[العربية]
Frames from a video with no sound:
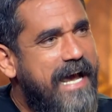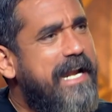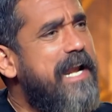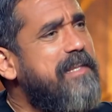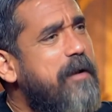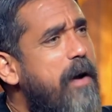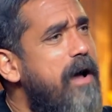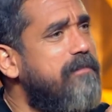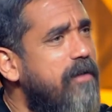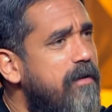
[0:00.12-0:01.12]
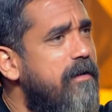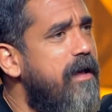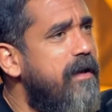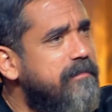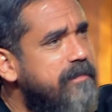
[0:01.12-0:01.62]
انا لقيتك بقى
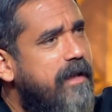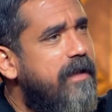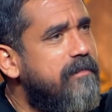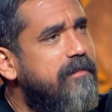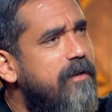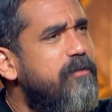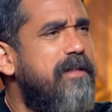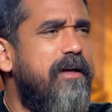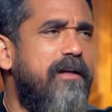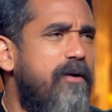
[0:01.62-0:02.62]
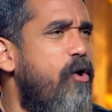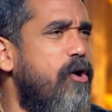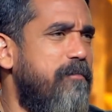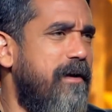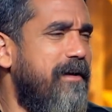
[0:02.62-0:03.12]
طالع داخل طالع قلت
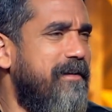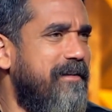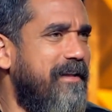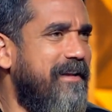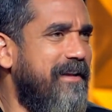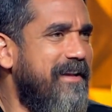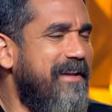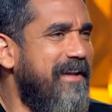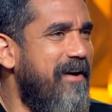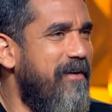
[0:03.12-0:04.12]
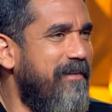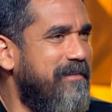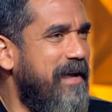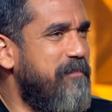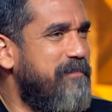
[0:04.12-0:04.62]
اقعد بقى صراحه ريحتني يا
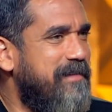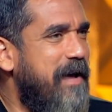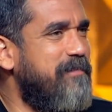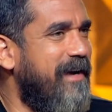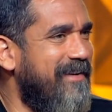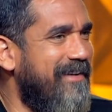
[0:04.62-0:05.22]
اه تعبت تعبناك